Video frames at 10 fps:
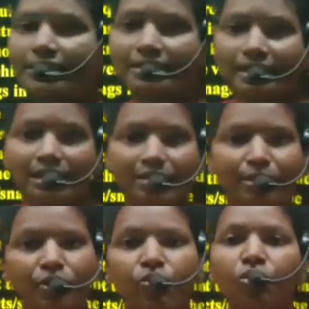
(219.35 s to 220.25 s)
అసిస్టెంట్కి
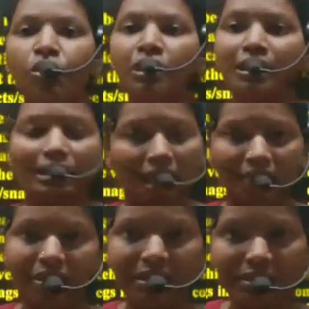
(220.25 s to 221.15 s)
మీకు
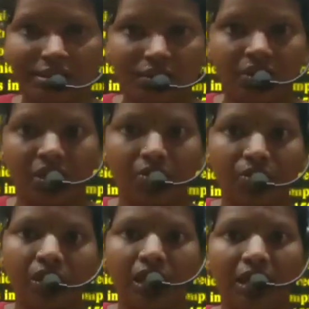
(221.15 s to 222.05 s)
డ్రైవింగ్ టెస్ట్ ఒకటి
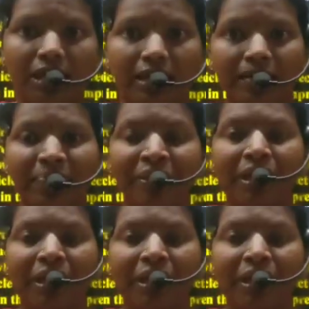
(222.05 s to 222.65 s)
జరుగుతుంది అలాగే